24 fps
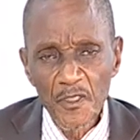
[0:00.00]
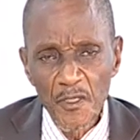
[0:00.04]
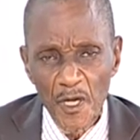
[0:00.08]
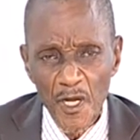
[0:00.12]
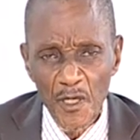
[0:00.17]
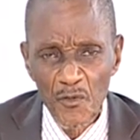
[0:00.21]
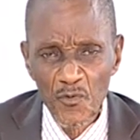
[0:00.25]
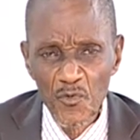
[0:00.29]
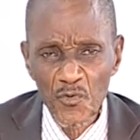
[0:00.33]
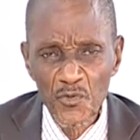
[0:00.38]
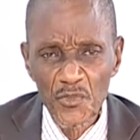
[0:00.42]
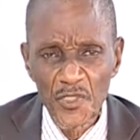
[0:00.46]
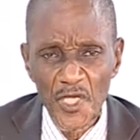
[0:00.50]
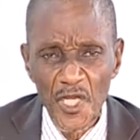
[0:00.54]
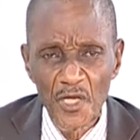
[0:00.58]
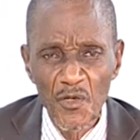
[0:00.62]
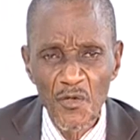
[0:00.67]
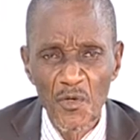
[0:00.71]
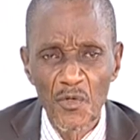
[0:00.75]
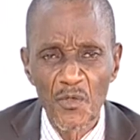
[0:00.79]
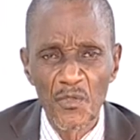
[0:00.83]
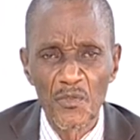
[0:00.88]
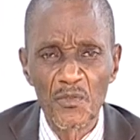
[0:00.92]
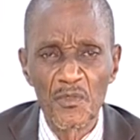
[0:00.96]
quand nous
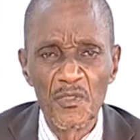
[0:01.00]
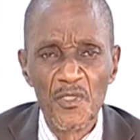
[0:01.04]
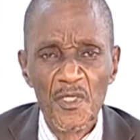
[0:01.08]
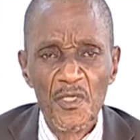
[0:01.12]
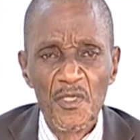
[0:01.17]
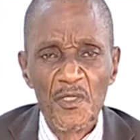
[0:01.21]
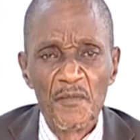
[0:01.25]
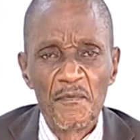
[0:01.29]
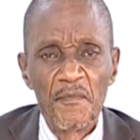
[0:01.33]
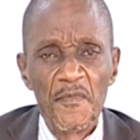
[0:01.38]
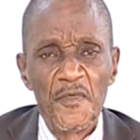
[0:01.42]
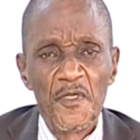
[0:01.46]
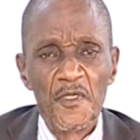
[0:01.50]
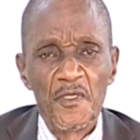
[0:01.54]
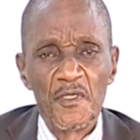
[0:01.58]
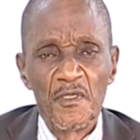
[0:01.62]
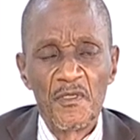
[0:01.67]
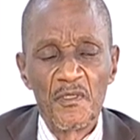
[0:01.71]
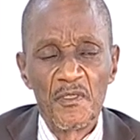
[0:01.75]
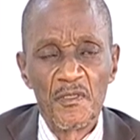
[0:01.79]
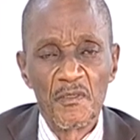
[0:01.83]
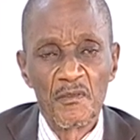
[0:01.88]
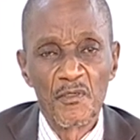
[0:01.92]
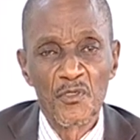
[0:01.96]
allons
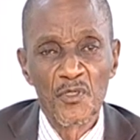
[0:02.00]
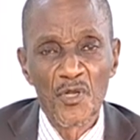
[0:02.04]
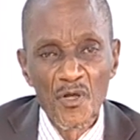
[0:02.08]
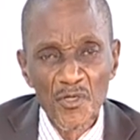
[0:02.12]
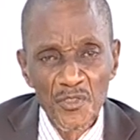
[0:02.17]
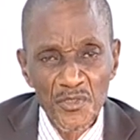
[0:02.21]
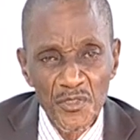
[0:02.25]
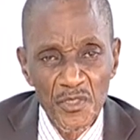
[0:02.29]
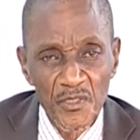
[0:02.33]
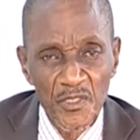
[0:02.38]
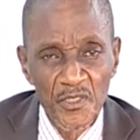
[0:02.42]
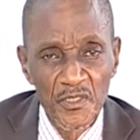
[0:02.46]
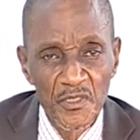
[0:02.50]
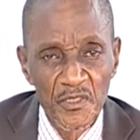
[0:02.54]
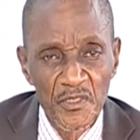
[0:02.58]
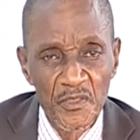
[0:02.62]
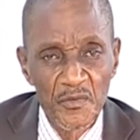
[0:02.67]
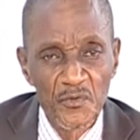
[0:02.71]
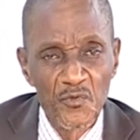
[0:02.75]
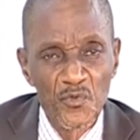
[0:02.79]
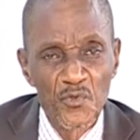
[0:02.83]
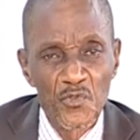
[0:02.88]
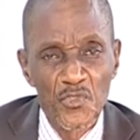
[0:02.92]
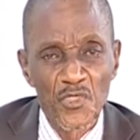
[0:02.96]
euh, rentrer,
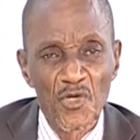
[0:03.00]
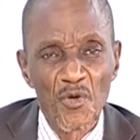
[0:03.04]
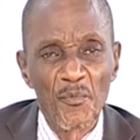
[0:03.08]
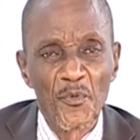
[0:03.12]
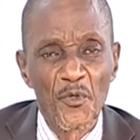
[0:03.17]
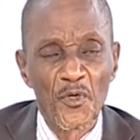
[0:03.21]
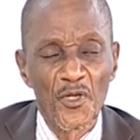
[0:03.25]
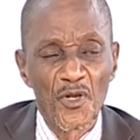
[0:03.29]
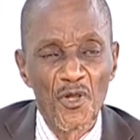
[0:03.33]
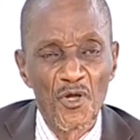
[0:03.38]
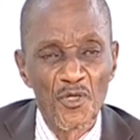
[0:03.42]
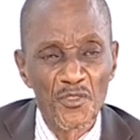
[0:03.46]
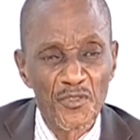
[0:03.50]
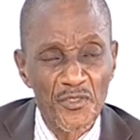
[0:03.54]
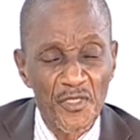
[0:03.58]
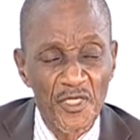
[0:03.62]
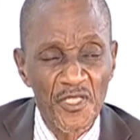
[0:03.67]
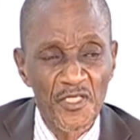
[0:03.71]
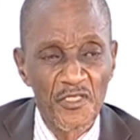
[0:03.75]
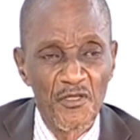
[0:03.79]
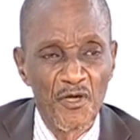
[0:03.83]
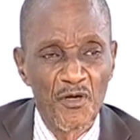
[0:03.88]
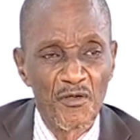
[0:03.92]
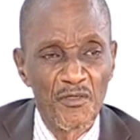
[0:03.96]
nous sommes
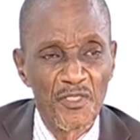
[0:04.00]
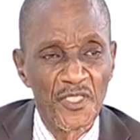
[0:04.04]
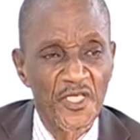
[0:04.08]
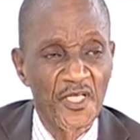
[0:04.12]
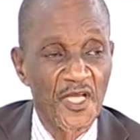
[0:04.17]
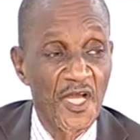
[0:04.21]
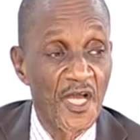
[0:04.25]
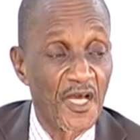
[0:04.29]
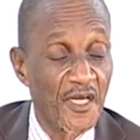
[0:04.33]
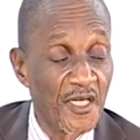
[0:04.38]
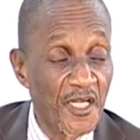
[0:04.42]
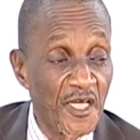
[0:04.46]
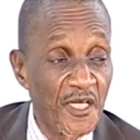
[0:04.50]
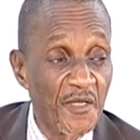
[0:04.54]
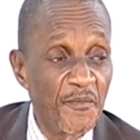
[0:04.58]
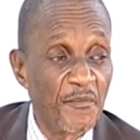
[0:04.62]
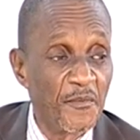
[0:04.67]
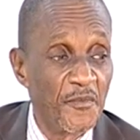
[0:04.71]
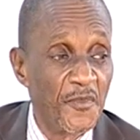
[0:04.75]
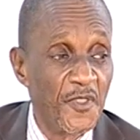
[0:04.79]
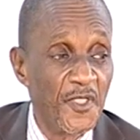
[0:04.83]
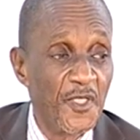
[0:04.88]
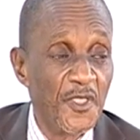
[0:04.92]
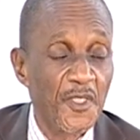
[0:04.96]
rentrés dans les carême
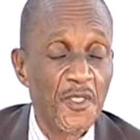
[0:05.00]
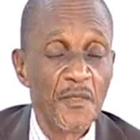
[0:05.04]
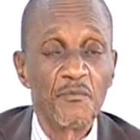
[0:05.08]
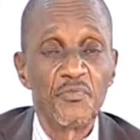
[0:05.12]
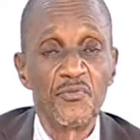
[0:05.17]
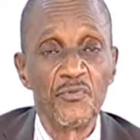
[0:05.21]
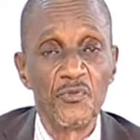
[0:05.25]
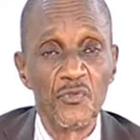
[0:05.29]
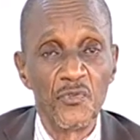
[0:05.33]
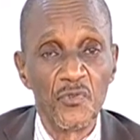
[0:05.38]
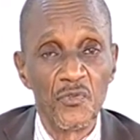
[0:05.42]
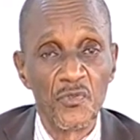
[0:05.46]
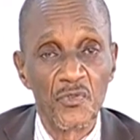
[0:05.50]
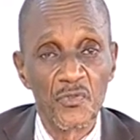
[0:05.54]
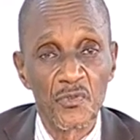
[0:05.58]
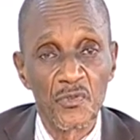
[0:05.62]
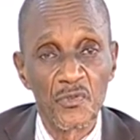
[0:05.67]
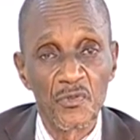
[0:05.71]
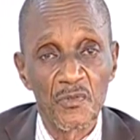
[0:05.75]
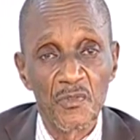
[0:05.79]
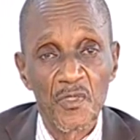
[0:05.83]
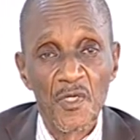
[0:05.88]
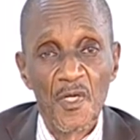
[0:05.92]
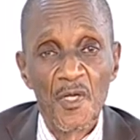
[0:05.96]
pour
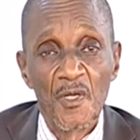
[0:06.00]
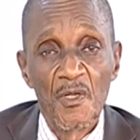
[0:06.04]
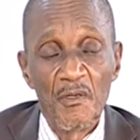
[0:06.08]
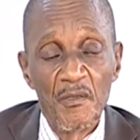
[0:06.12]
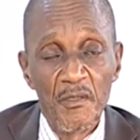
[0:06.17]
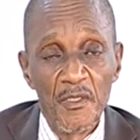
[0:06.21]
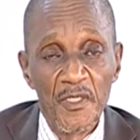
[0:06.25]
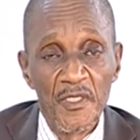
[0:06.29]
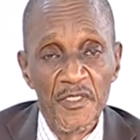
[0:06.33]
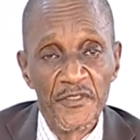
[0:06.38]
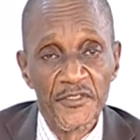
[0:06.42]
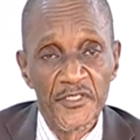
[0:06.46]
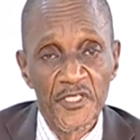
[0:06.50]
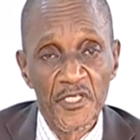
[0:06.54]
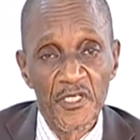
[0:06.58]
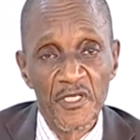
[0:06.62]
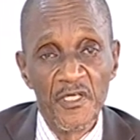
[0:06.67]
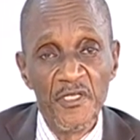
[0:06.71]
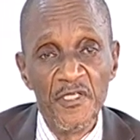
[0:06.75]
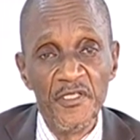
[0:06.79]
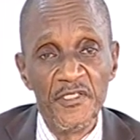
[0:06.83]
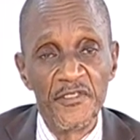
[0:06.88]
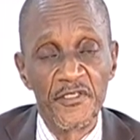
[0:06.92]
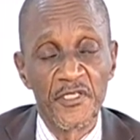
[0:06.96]
les
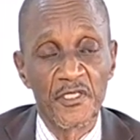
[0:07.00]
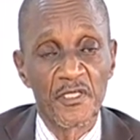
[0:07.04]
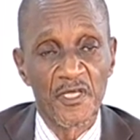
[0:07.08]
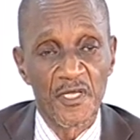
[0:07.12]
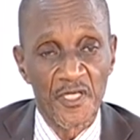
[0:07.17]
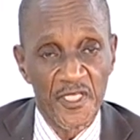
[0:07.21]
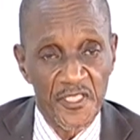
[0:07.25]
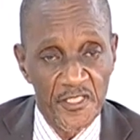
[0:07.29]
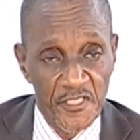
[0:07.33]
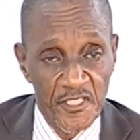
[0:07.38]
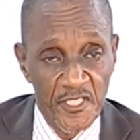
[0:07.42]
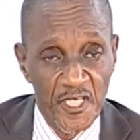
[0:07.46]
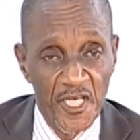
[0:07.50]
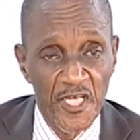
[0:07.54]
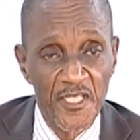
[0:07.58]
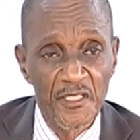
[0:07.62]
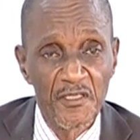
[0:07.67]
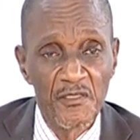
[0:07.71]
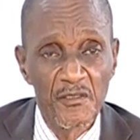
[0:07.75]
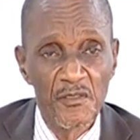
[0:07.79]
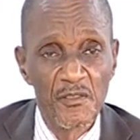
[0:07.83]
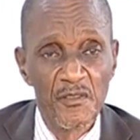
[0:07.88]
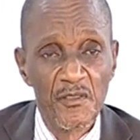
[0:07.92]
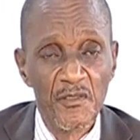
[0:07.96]
églises
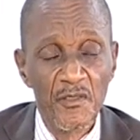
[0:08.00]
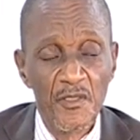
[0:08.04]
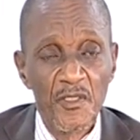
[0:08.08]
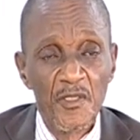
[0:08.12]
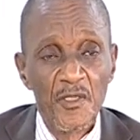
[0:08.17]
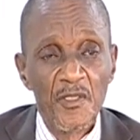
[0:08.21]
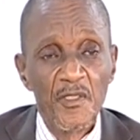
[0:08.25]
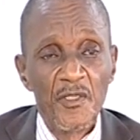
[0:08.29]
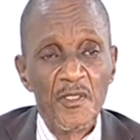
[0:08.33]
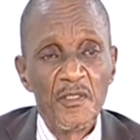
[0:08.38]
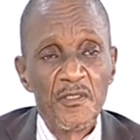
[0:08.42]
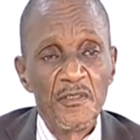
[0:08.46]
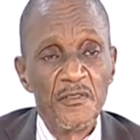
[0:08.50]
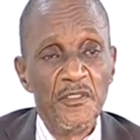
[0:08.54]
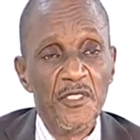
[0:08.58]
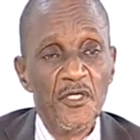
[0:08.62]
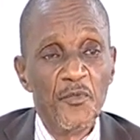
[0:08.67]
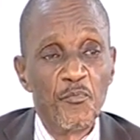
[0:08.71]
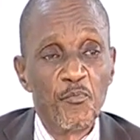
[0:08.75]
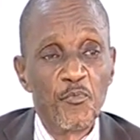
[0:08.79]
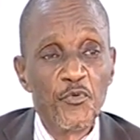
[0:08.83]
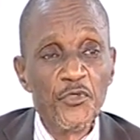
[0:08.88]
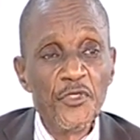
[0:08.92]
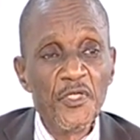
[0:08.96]
chrétiennes
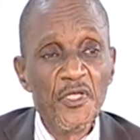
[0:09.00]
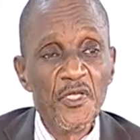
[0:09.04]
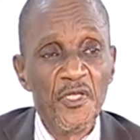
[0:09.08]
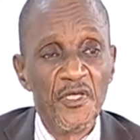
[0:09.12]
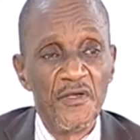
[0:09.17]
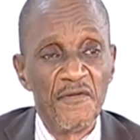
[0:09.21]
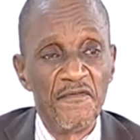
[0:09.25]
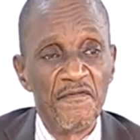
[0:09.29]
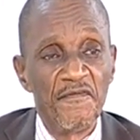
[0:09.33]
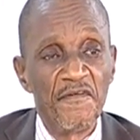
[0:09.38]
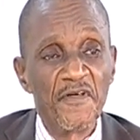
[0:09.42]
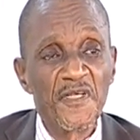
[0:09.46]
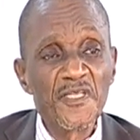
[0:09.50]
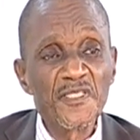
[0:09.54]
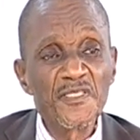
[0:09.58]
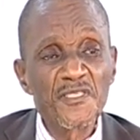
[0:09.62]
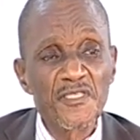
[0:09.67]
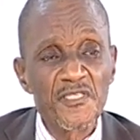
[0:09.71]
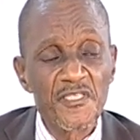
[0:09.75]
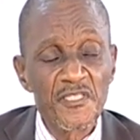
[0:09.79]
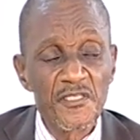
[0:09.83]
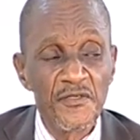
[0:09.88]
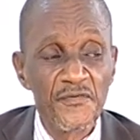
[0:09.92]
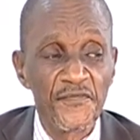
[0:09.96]
depuis le
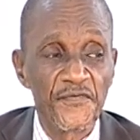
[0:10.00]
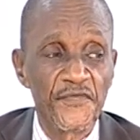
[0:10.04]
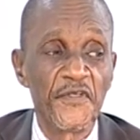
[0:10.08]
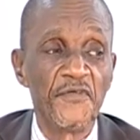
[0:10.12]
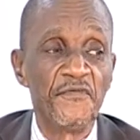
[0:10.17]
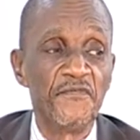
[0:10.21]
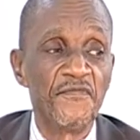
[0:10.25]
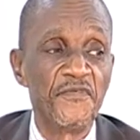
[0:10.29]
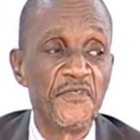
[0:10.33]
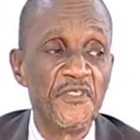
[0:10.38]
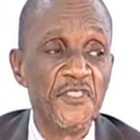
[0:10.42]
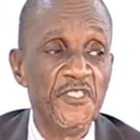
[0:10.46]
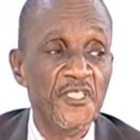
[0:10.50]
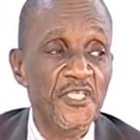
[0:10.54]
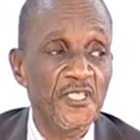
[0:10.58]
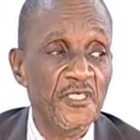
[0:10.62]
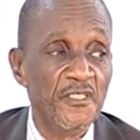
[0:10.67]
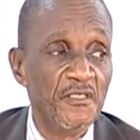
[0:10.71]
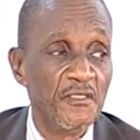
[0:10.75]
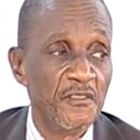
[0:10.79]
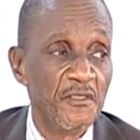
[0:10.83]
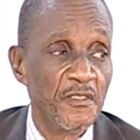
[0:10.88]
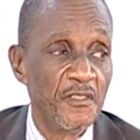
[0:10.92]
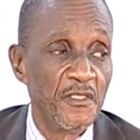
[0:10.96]
26
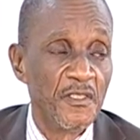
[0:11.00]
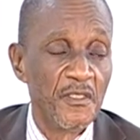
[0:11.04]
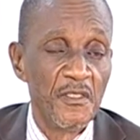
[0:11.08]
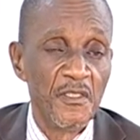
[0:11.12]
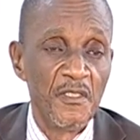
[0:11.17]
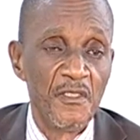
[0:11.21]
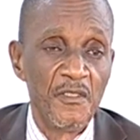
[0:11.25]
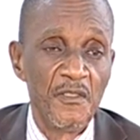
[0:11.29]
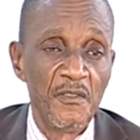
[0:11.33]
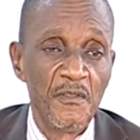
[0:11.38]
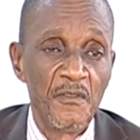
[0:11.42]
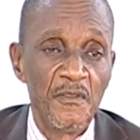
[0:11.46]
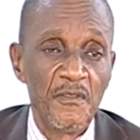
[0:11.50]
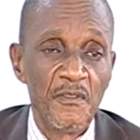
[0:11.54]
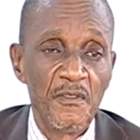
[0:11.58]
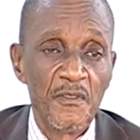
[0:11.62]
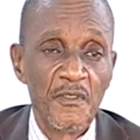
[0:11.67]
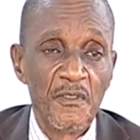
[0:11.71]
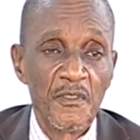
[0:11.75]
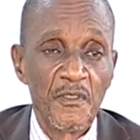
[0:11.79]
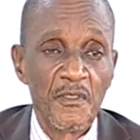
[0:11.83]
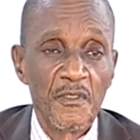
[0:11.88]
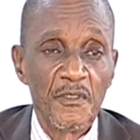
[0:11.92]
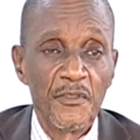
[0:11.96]
février
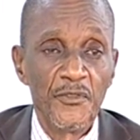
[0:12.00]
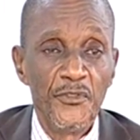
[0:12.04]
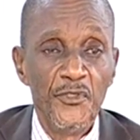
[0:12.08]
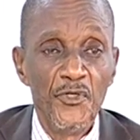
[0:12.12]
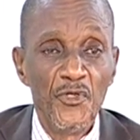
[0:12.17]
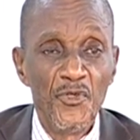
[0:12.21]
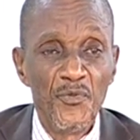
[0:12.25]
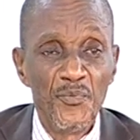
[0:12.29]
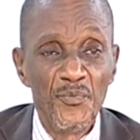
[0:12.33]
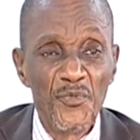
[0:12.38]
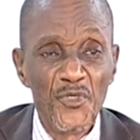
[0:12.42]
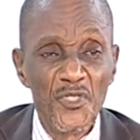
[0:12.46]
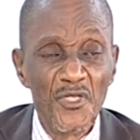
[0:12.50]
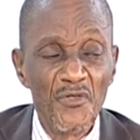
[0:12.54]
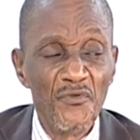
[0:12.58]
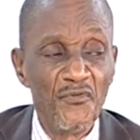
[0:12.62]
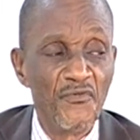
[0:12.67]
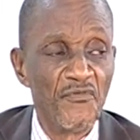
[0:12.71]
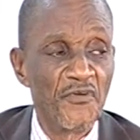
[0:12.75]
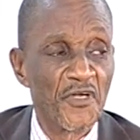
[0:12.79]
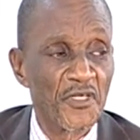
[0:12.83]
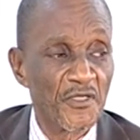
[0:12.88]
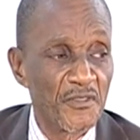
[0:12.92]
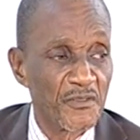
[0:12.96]

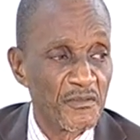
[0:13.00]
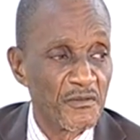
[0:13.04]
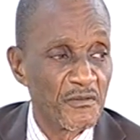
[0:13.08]
2020.